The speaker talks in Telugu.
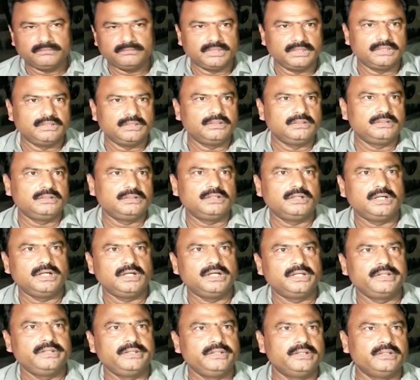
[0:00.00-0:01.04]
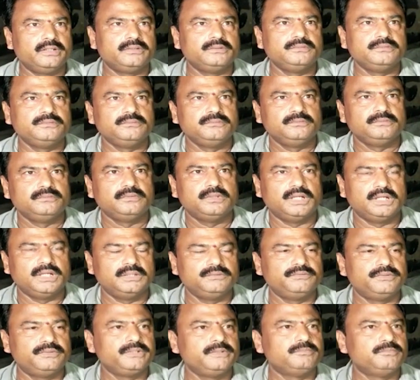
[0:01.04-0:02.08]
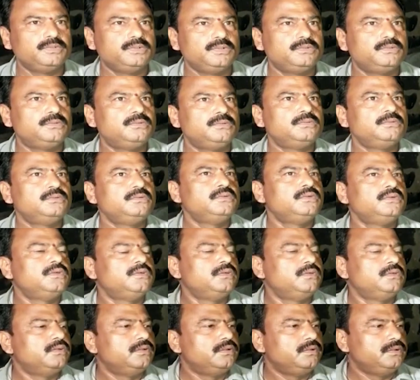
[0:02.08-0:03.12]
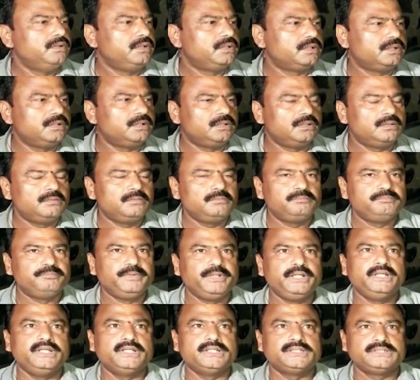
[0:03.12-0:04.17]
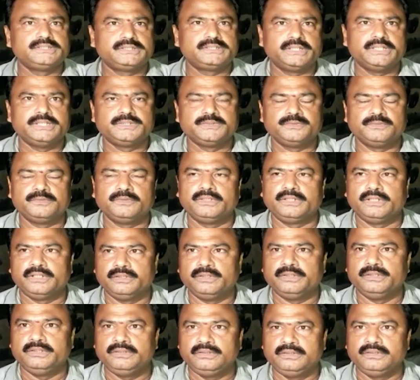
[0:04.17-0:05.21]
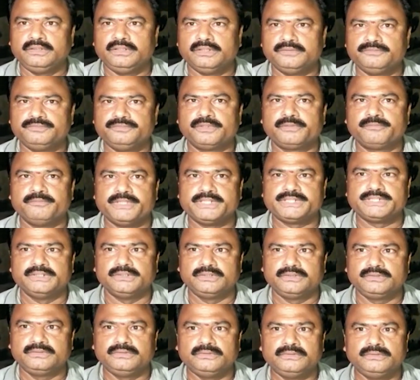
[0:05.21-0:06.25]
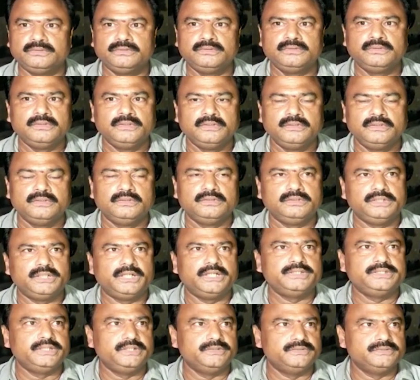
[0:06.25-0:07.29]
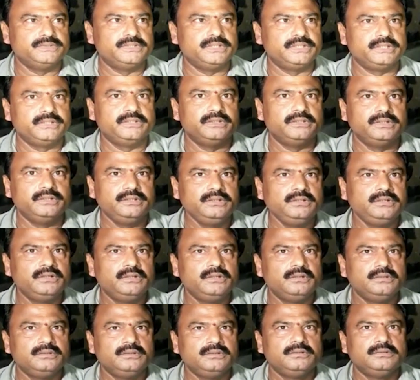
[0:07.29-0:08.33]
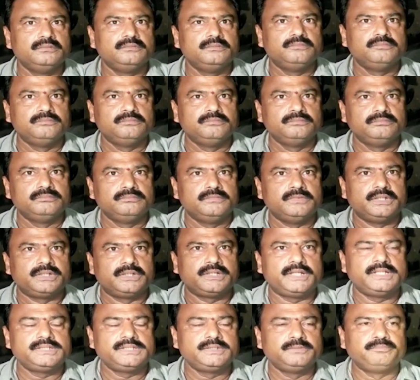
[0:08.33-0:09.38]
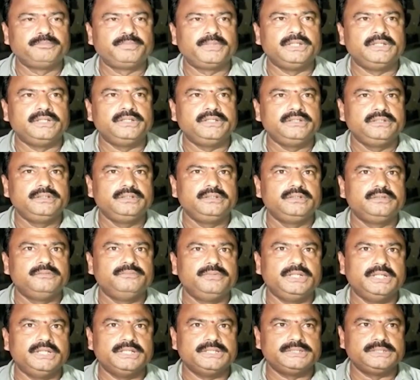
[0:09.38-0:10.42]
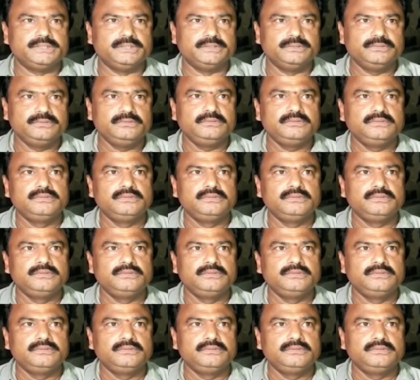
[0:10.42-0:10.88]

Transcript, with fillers: మన ఆర్ఐ గారు ఆధ్వర్యంలో ఇక్కడ పీడిఎస్ రైస్ ఉన్నాయనే ఇన్ఫర్మేషన్తో దాడి చేయడం జరిగింది ఎక్కడ సార్ రాజంపల్లి విలేజ్లో